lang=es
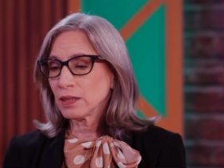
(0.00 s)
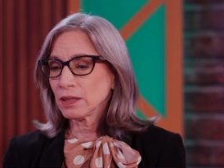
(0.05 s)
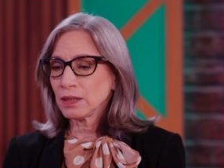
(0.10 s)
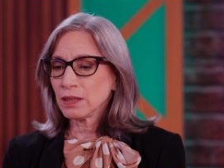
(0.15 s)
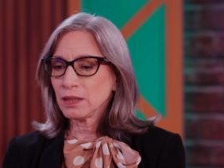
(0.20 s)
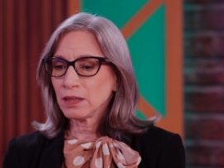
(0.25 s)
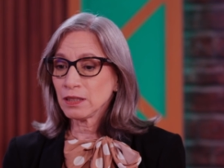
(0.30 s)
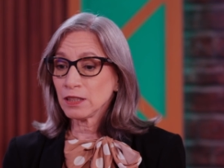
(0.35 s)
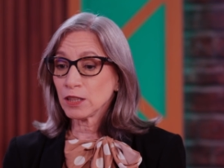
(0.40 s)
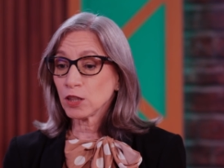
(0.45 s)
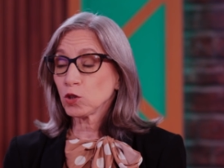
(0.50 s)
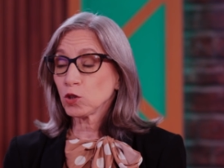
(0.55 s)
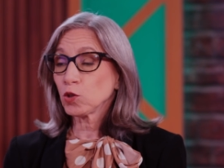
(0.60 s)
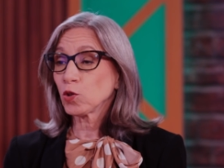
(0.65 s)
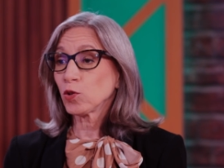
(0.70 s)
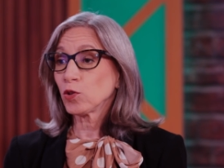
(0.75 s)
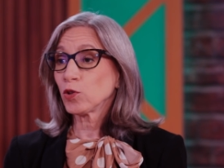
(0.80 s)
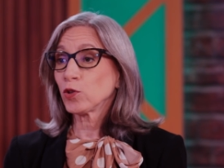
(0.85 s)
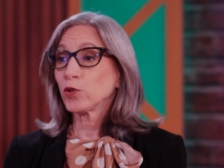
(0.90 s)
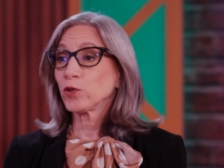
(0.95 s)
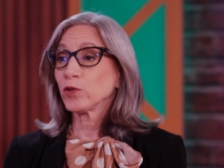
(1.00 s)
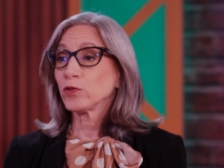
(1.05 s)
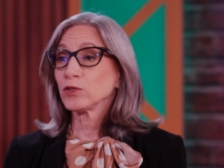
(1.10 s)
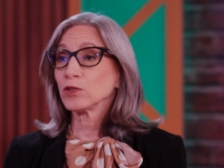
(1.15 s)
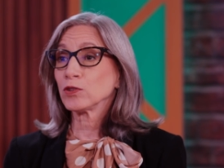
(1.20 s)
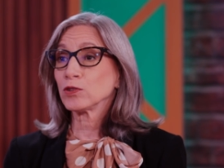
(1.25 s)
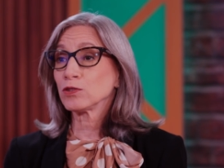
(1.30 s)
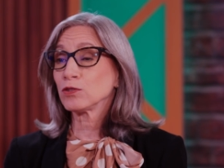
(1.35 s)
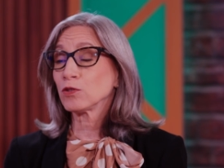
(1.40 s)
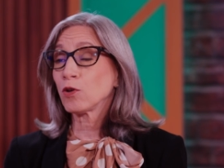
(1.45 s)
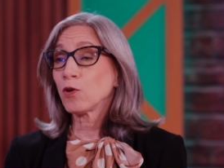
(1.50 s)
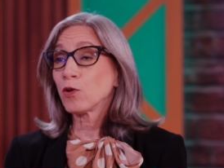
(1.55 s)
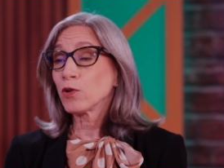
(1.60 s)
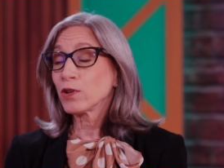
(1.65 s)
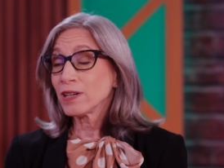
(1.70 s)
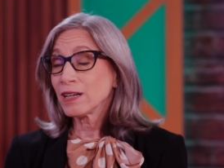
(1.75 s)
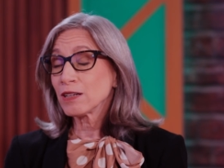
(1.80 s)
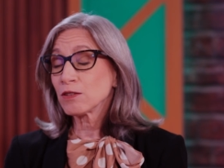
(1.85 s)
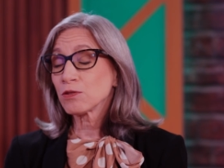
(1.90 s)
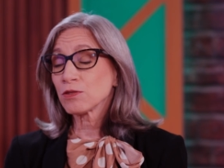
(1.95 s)
y, de todos los,
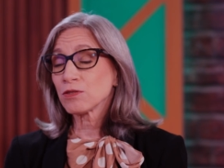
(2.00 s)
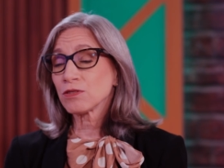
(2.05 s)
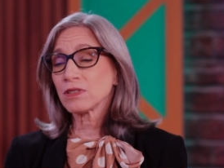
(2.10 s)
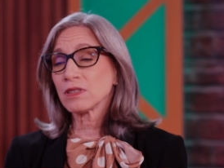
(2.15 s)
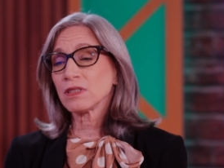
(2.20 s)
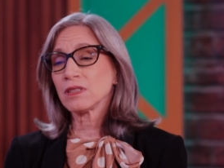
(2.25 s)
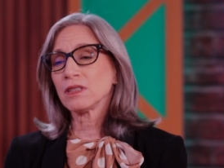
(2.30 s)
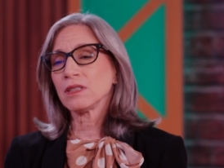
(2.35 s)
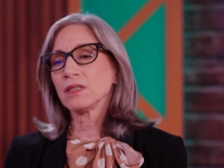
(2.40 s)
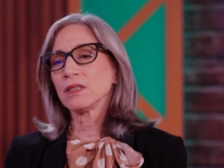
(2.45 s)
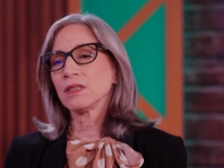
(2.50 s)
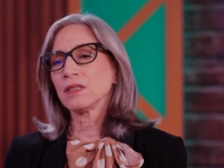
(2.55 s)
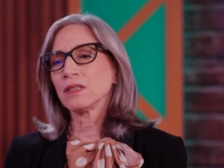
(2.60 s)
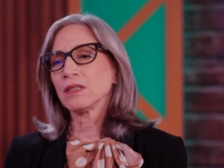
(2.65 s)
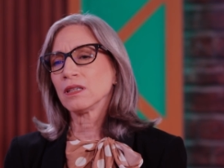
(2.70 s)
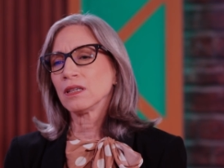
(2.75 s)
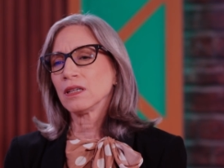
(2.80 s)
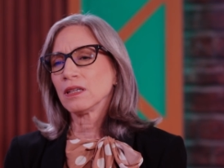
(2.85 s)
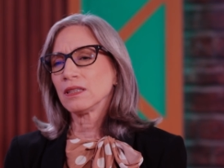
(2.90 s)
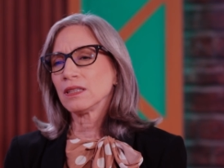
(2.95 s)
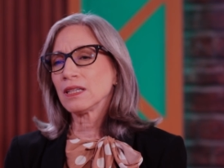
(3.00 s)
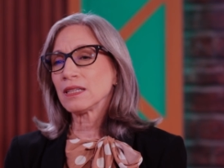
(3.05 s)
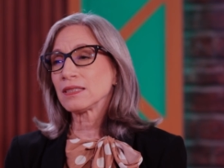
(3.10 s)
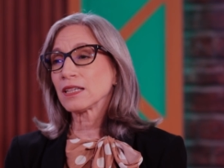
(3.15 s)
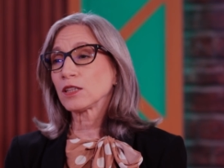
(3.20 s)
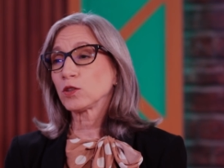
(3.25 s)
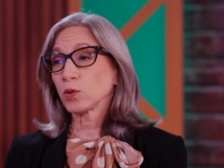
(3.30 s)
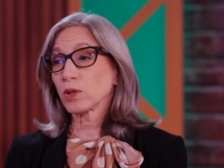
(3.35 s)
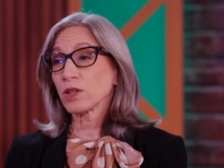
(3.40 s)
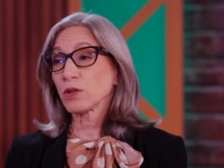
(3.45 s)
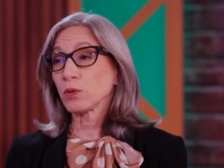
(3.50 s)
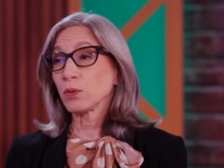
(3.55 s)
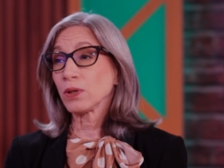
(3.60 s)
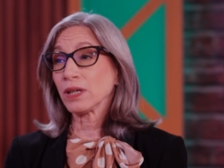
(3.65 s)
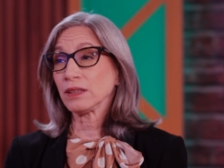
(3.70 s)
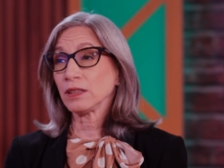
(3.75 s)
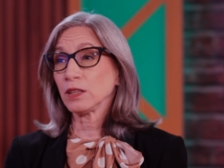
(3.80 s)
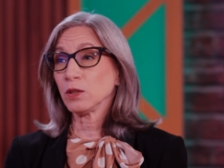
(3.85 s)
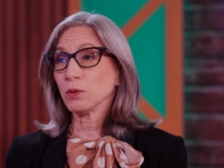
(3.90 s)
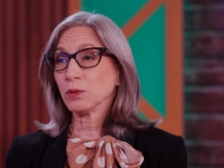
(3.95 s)
órganos y del sector
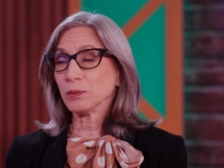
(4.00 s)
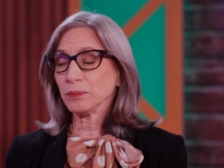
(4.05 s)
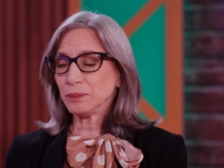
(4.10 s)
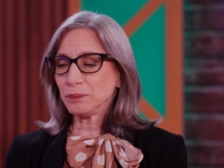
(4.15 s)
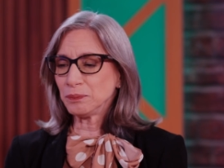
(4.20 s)
educativo.